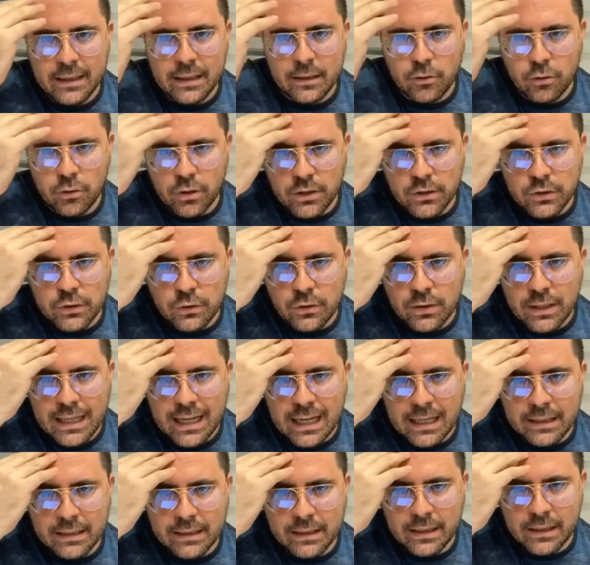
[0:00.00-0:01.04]
corazón
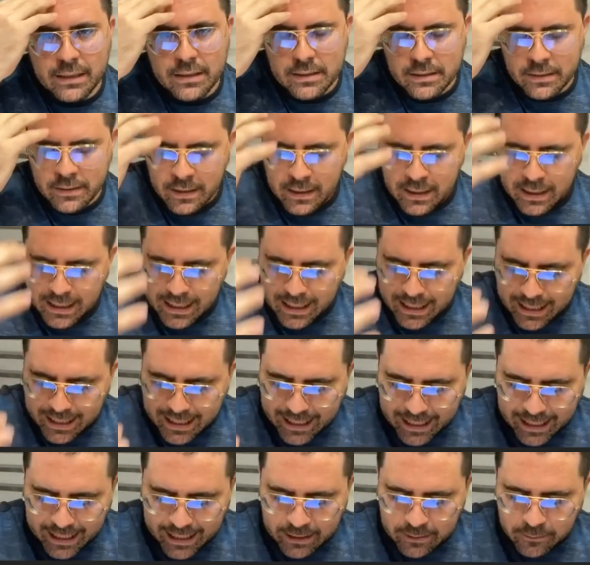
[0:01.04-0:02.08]
cardias,
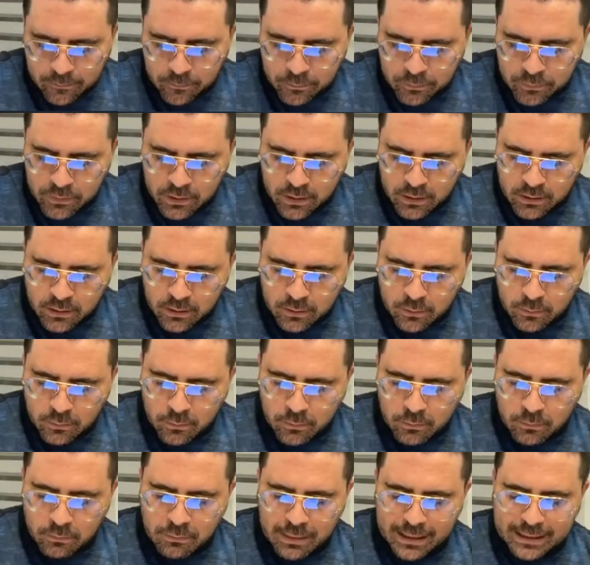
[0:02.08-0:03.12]
en
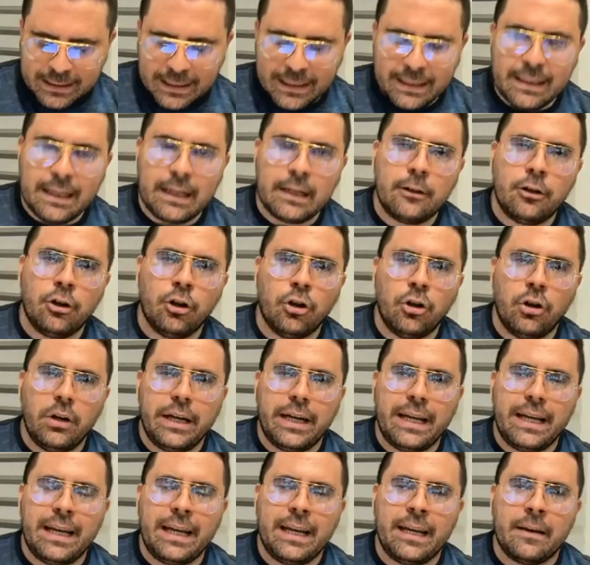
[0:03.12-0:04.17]
mantenerlo
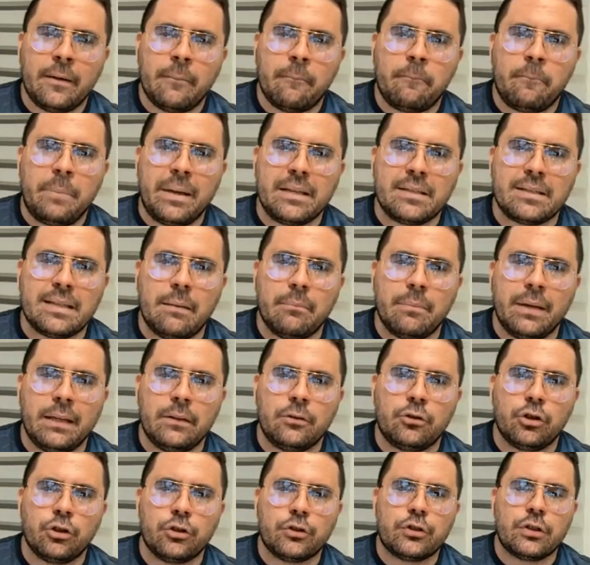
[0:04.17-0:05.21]
en
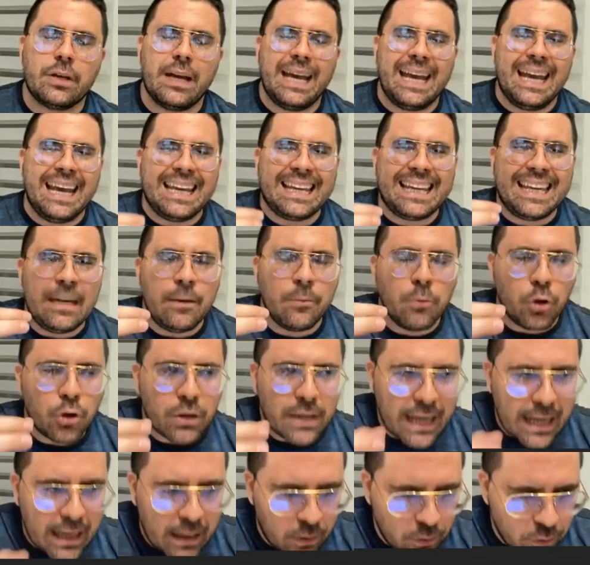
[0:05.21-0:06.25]
pensamientos
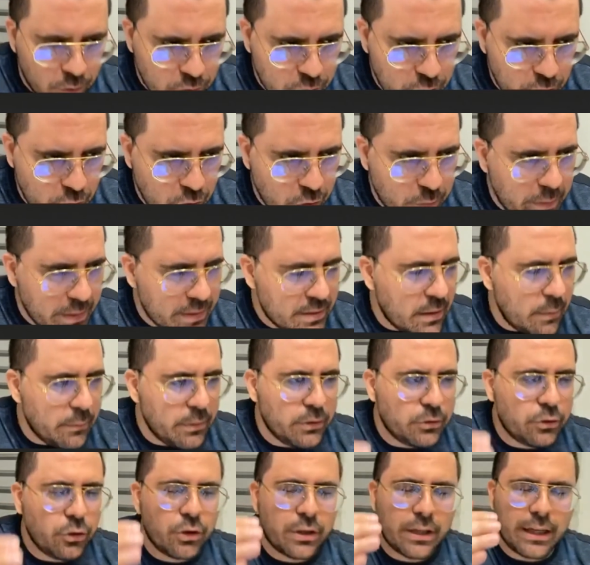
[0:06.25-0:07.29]
equivocados, los
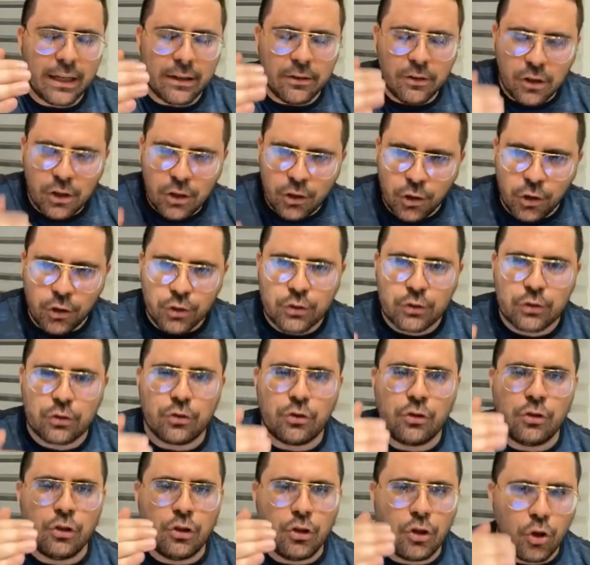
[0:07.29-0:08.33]
pensamientos que Dios
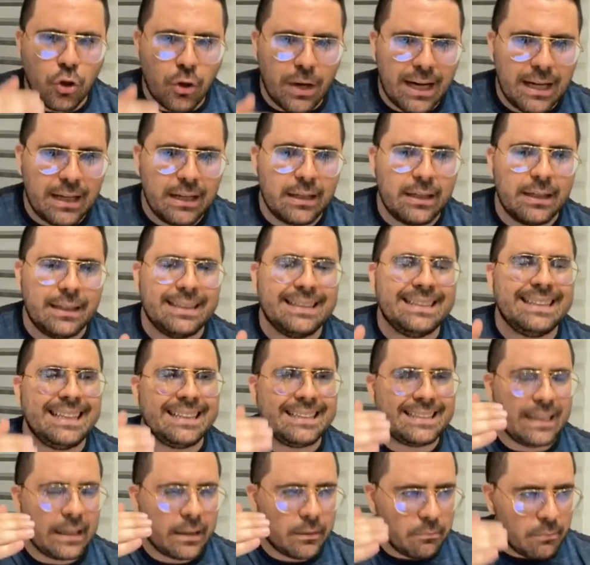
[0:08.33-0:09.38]
no ha
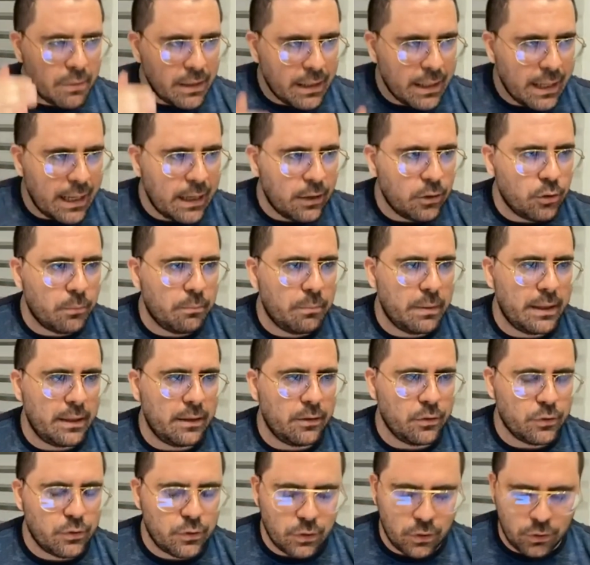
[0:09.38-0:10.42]
determinado para
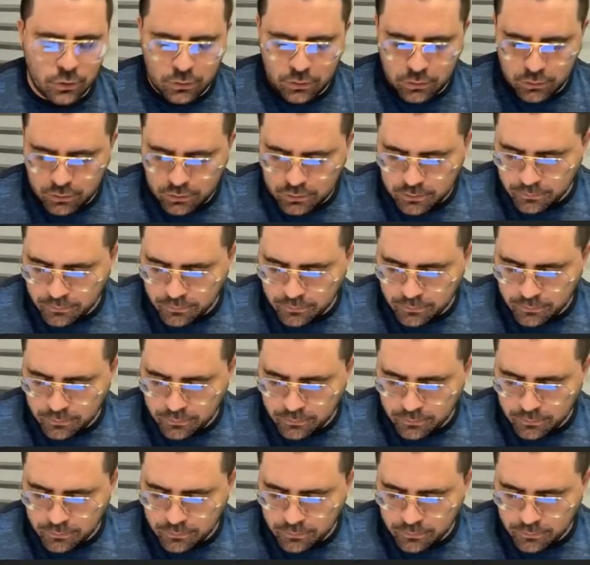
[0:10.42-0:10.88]
nosotros.